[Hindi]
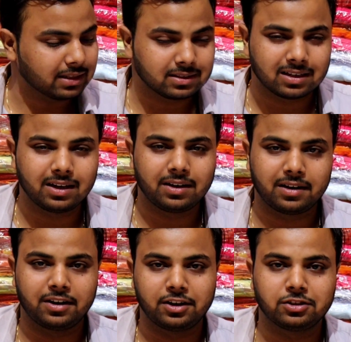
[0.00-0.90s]
राजस्थानी
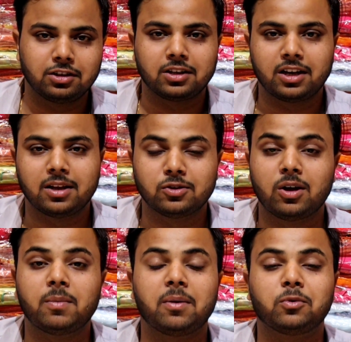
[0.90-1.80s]
ट्रेडिशनल साड़ियाँ जो
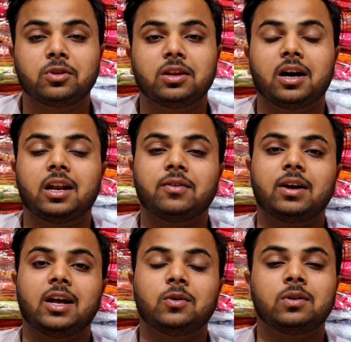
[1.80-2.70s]
है मैं आपको दिखाने
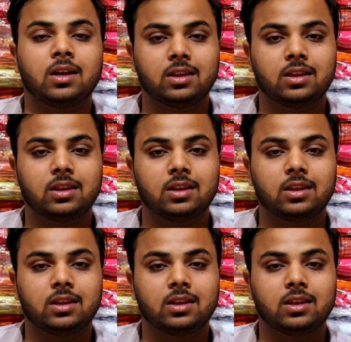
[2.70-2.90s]
वाला हूँ